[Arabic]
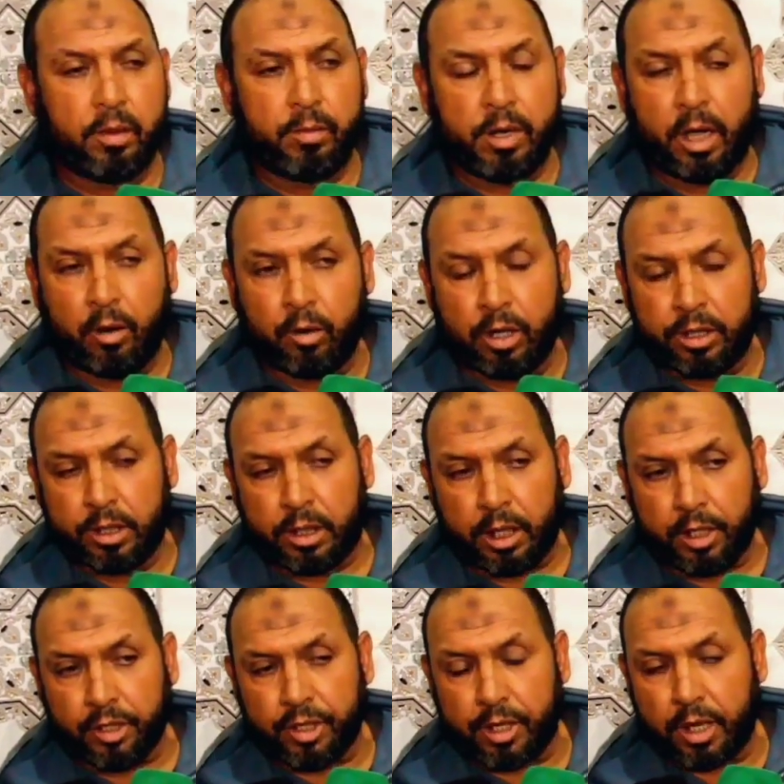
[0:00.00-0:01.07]
ملاح والديك
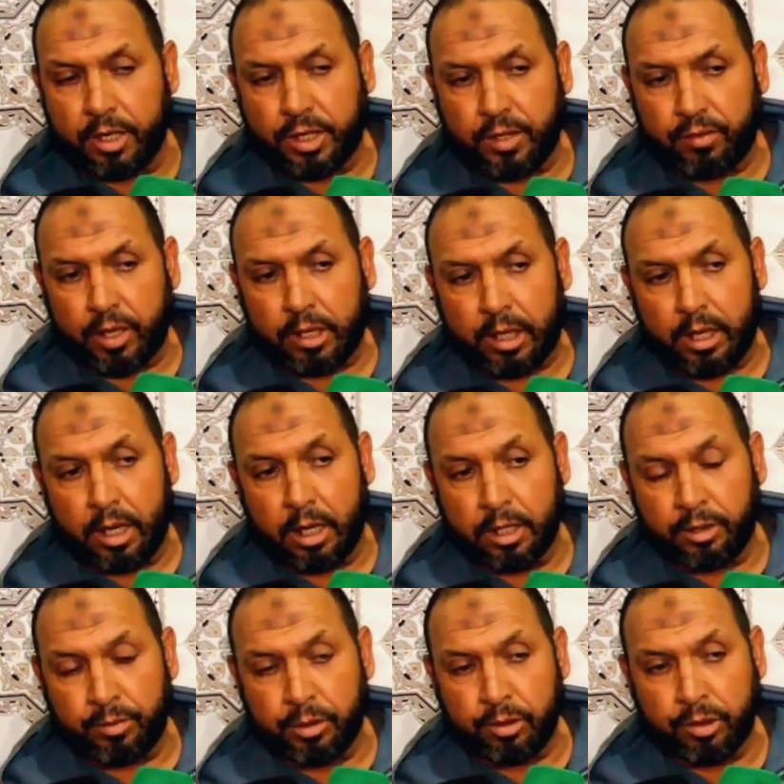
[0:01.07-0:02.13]
العشرة صيفطت ليها
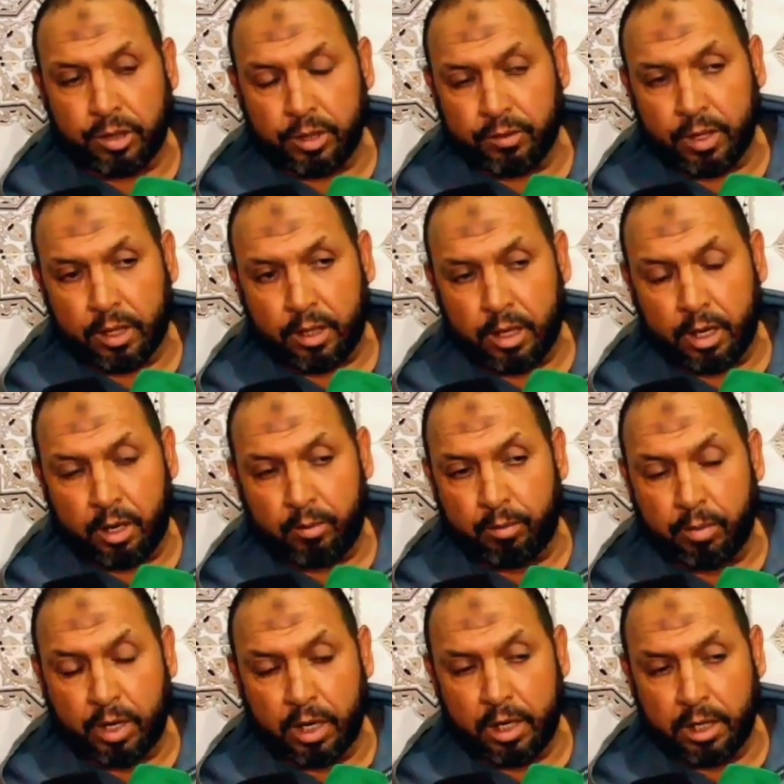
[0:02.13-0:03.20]
سميتو صيفطت ليها
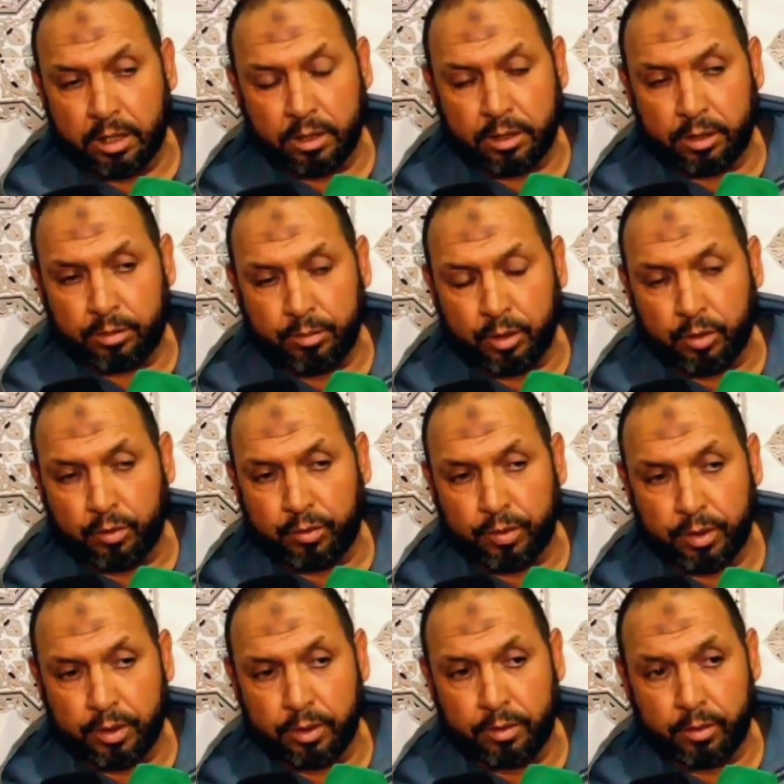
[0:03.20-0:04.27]
امها سميتو في
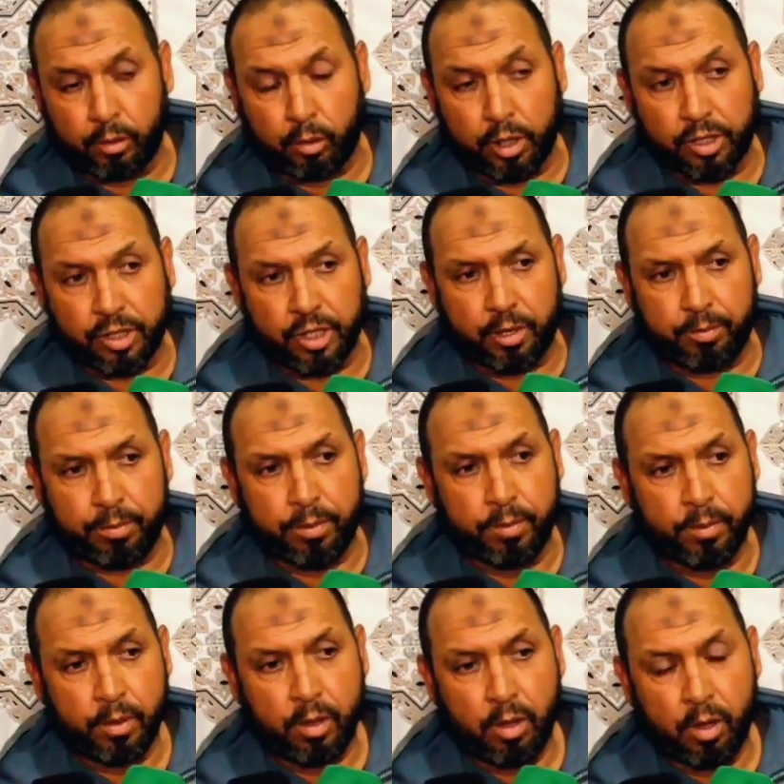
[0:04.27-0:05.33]
الواتساب
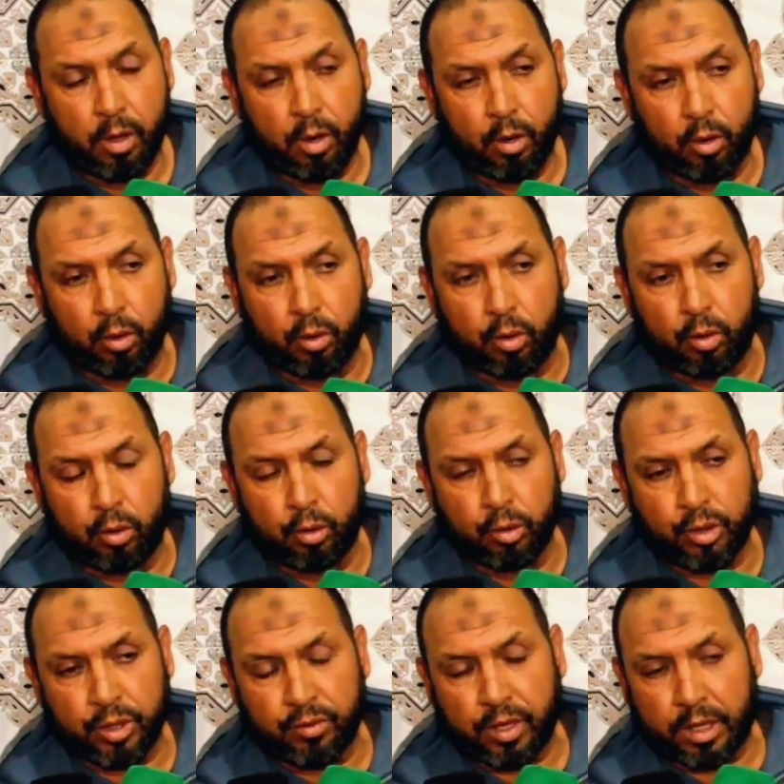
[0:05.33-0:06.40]

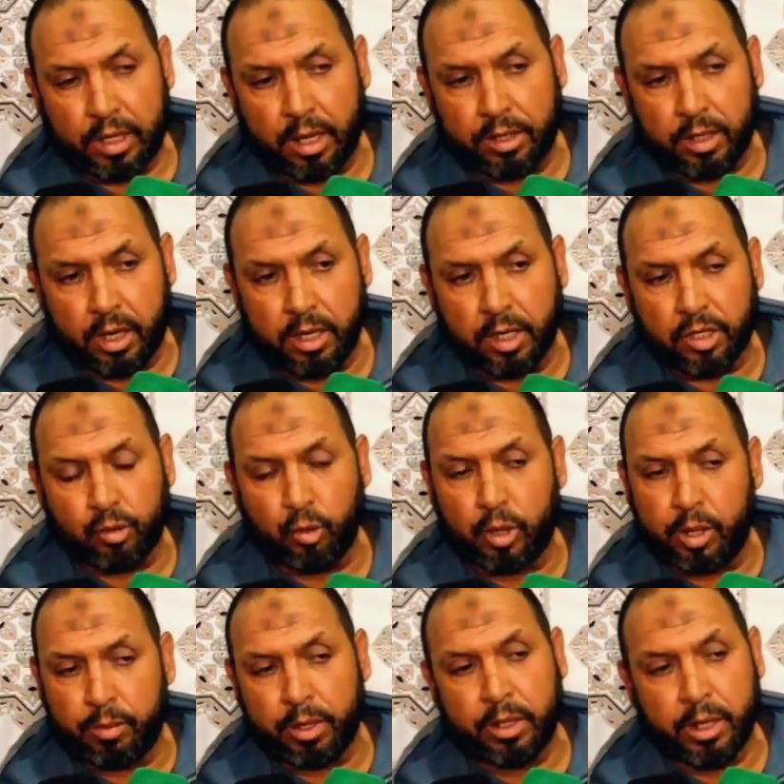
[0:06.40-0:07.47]
وصيفطت لي حتى هي
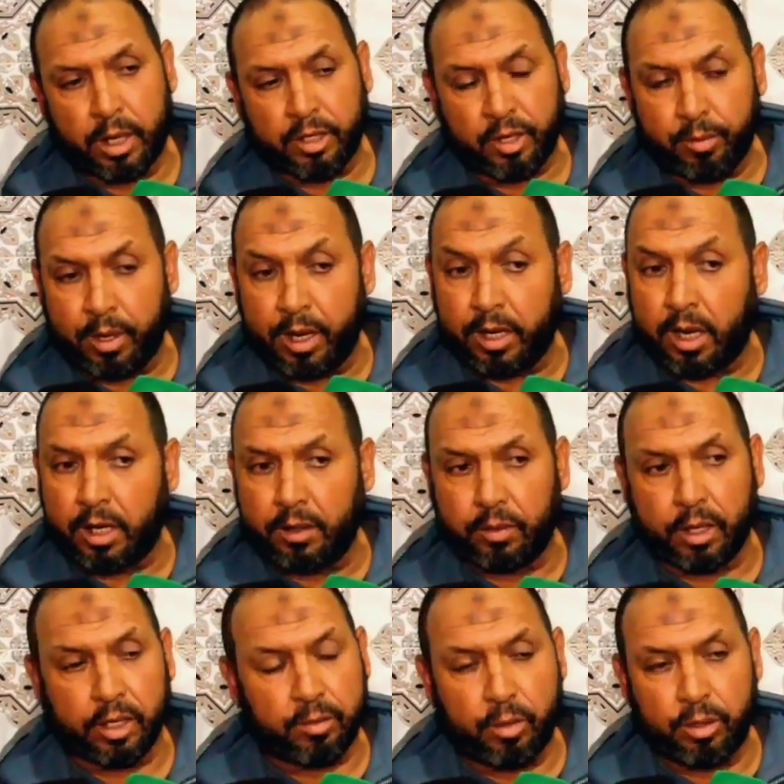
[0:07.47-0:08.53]
التصويره بان راه زعما راه كاينه في
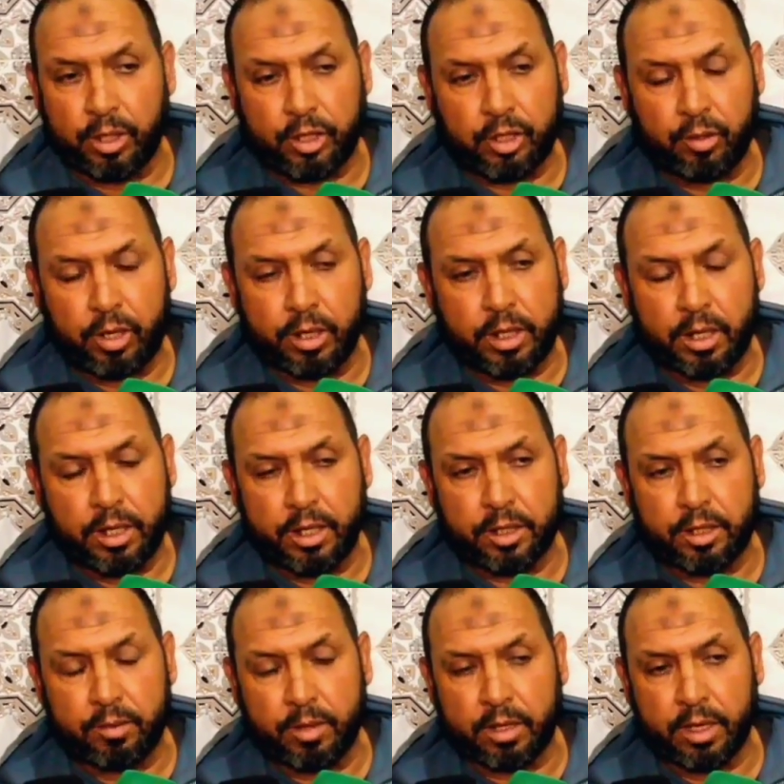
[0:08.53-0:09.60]
الخدمه وداك الشيء ولكن هذاك
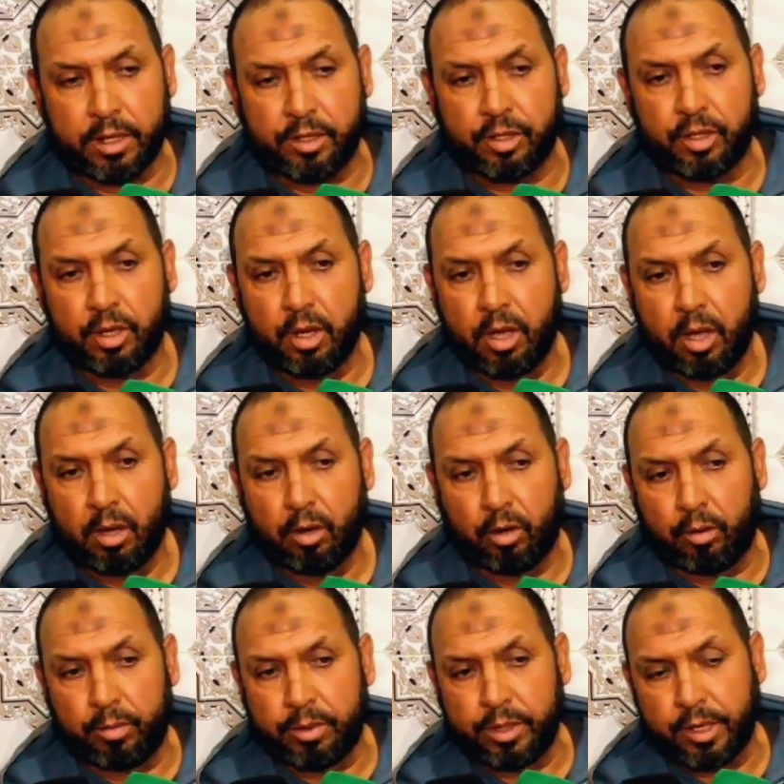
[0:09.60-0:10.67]
الشيء ما كاينش
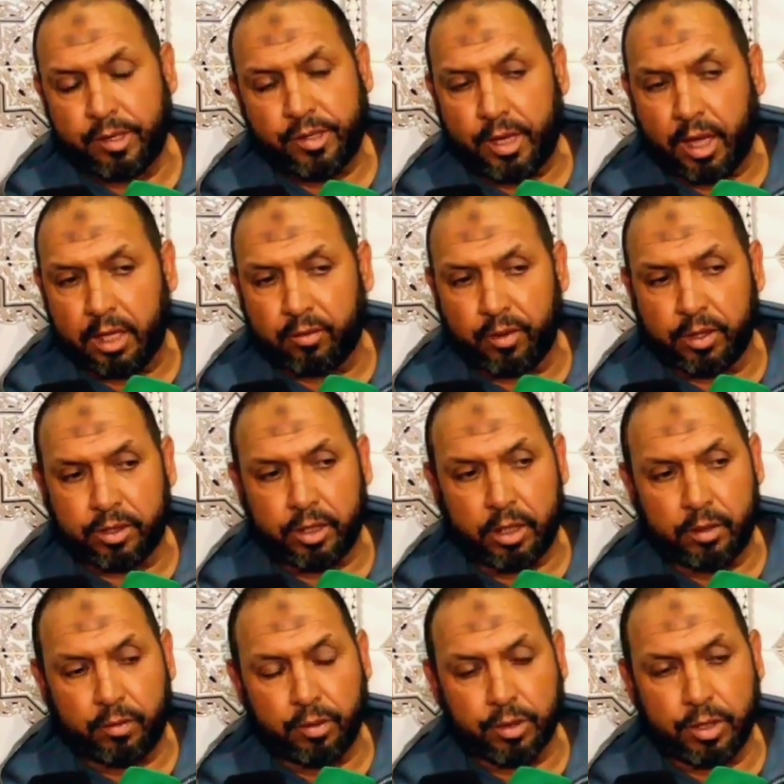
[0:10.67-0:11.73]
ومن ديك الساعه طفى
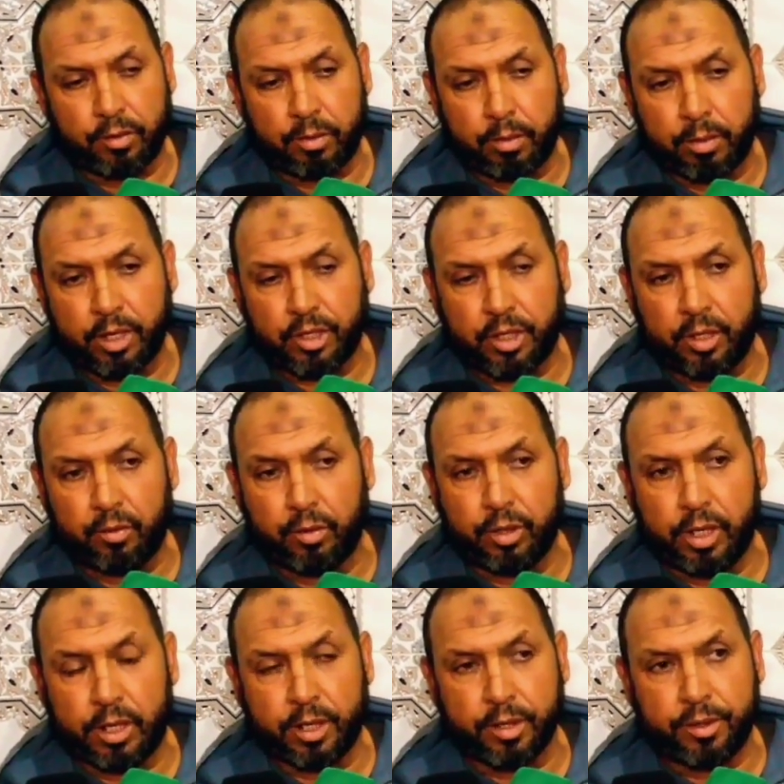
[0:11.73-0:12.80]
التليفون صافي ما بقاش التليفون
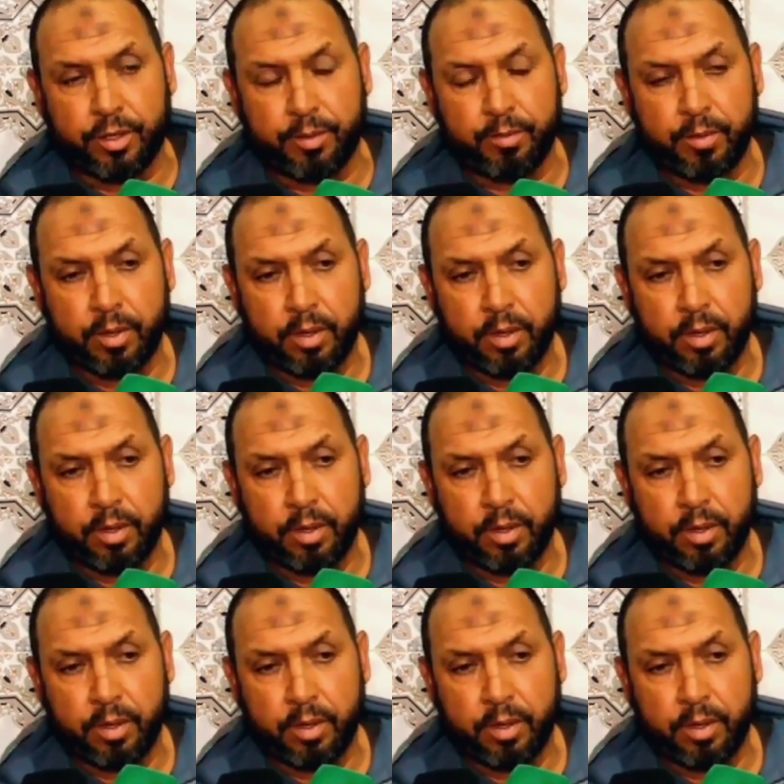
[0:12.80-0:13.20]
ديالها خدام